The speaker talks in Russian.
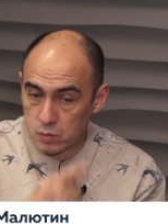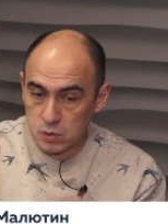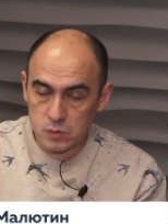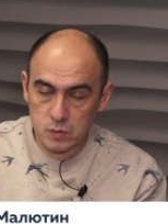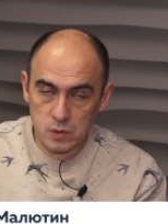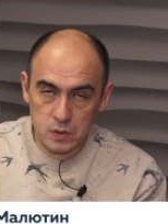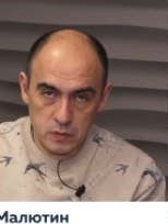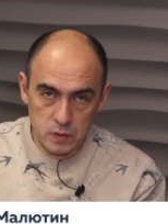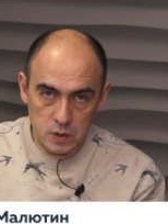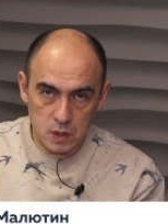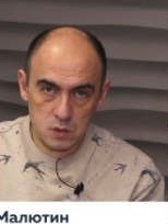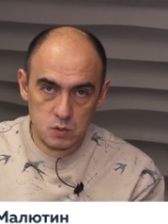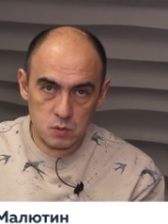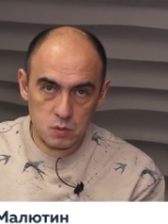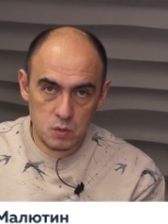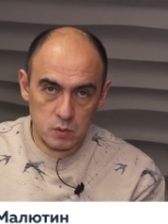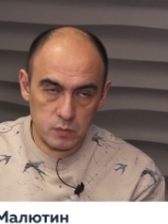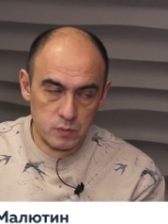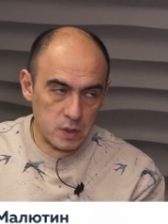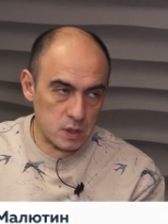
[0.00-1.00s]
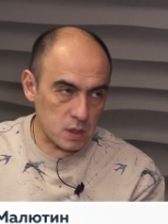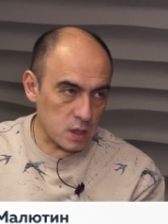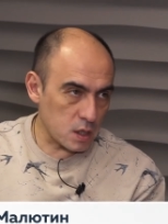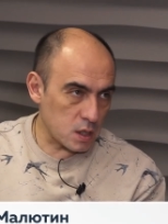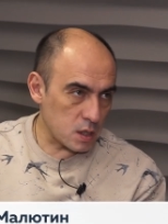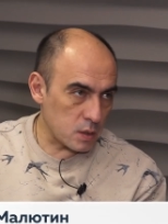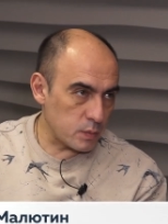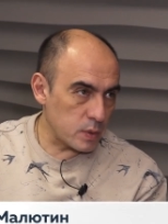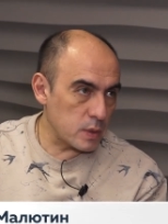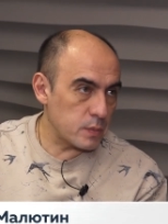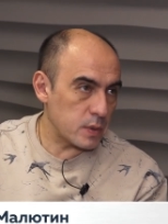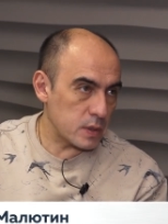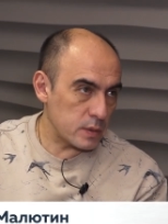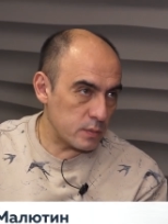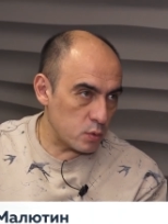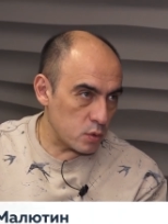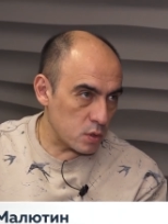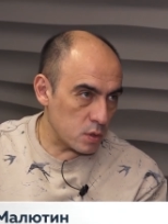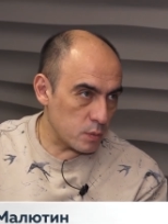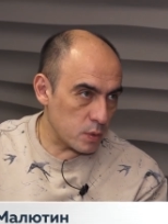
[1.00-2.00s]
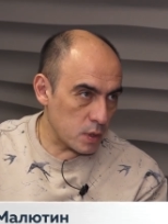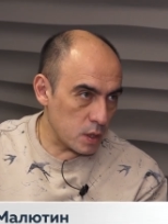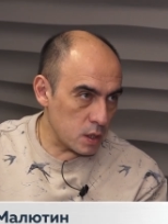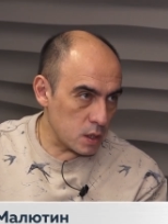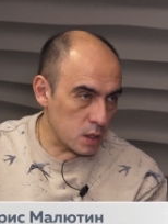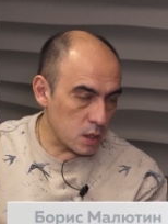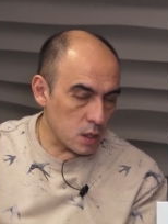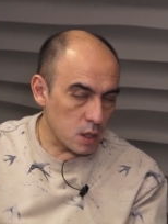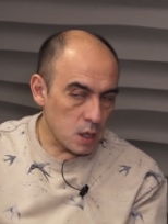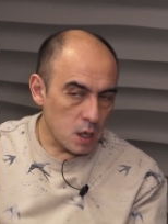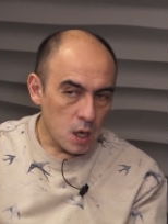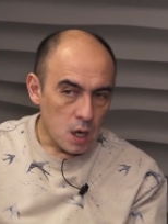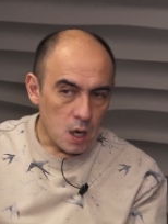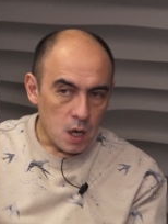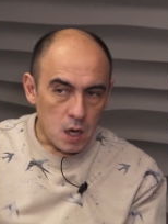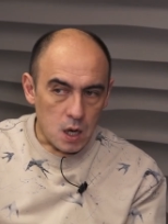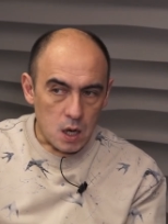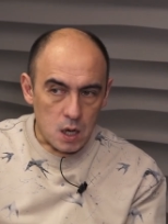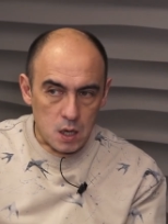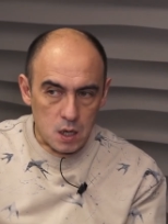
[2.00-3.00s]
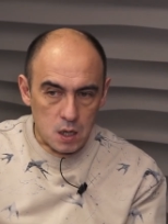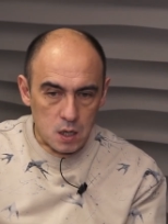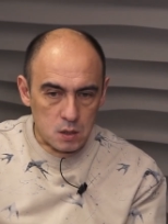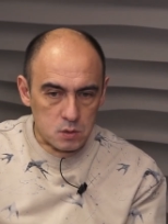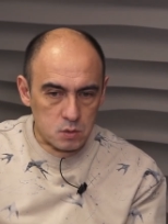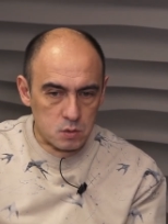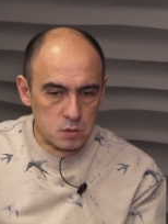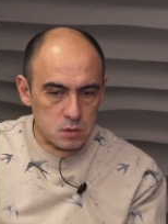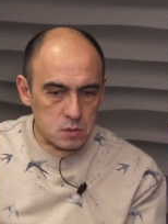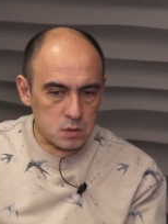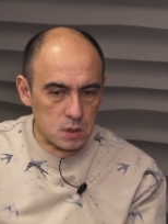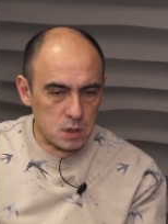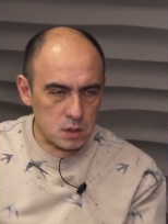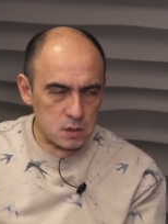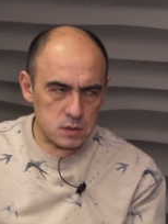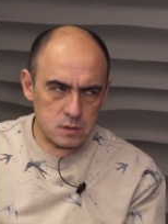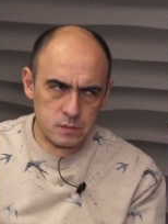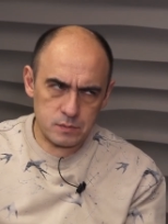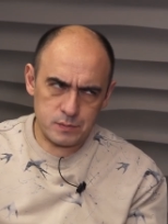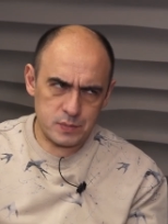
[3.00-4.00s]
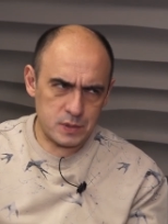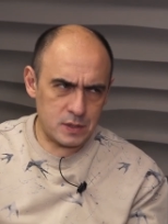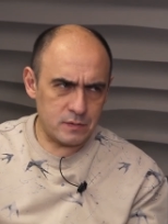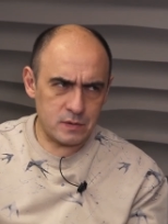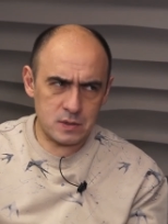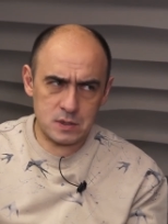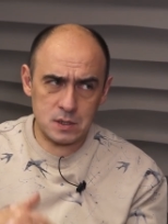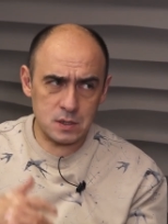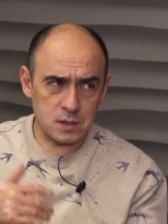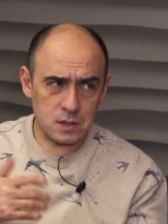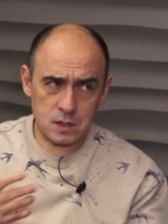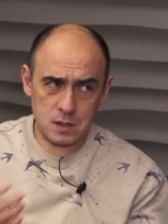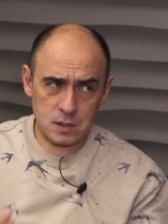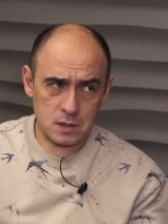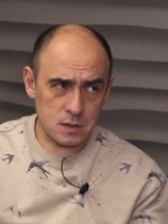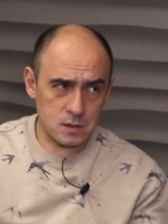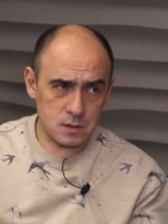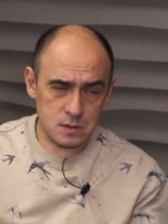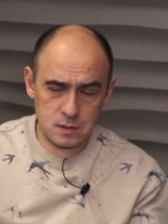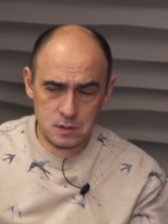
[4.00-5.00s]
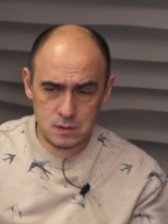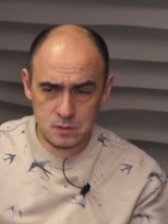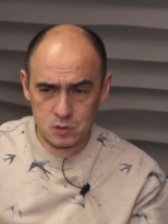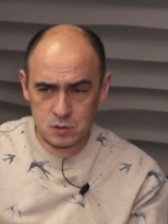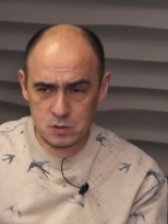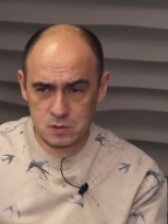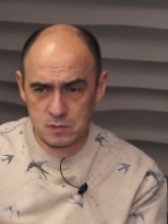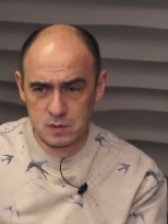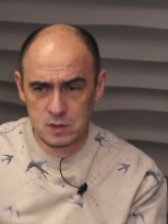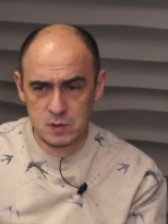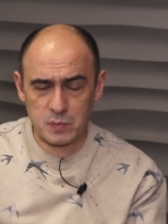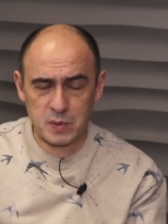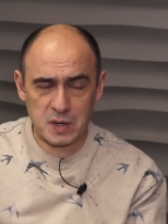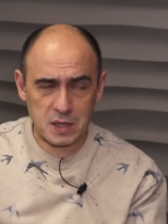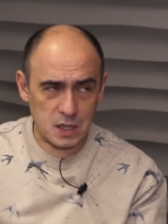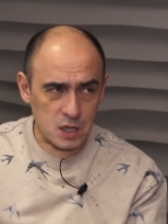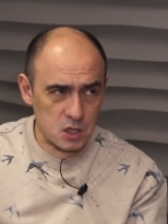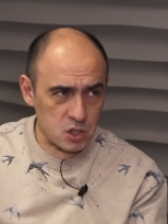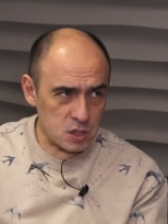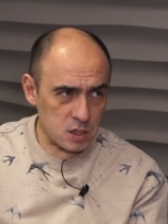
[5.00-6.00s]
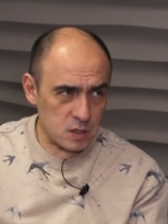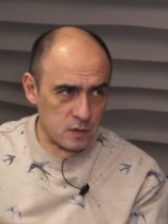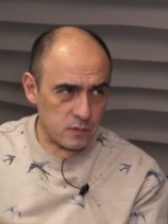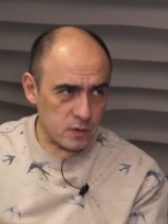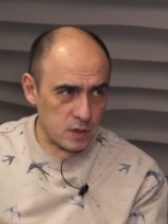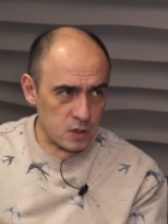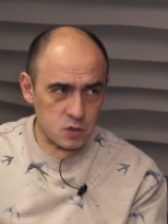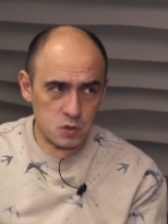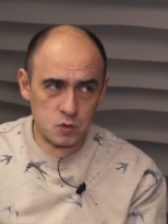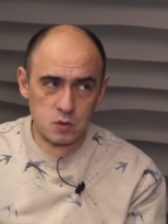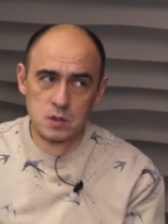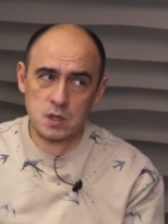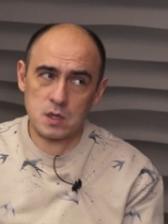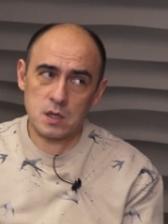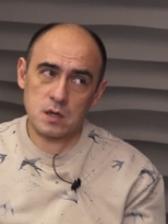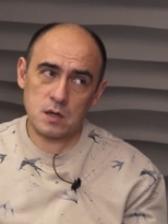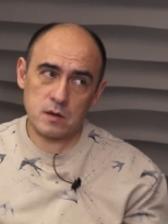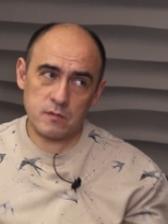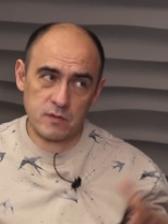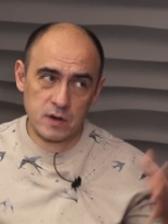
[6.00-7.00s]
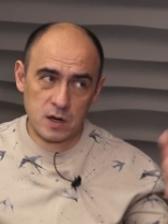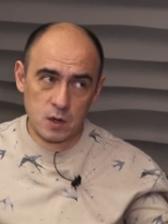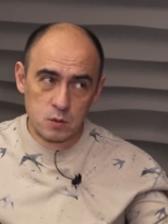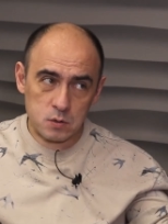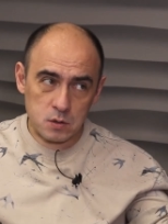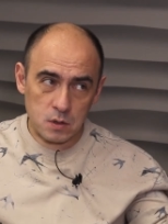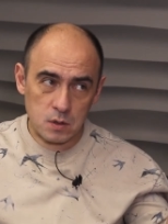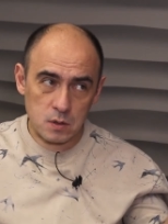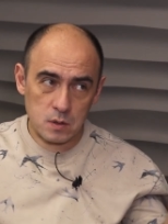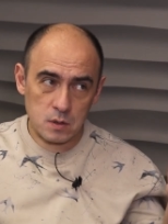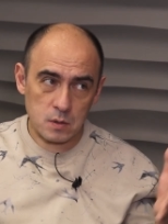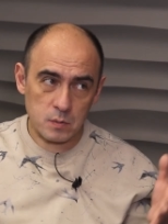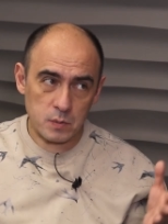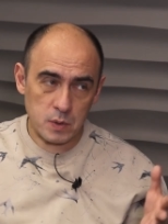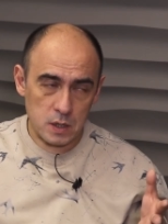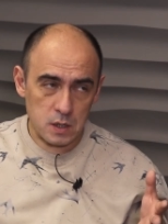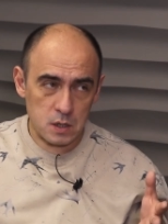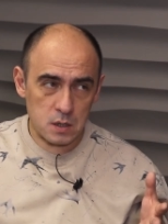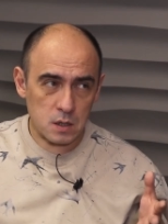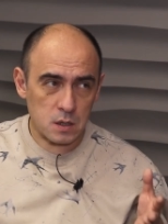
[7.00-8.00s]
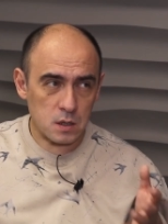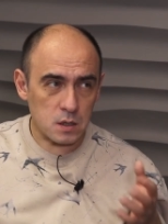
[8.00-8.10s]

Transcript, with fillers: будем говорить о метриках при подборе, правильно? А, то есть, если перевести на язык, что называется, продажников, речь идет о некой воронке. Правильно?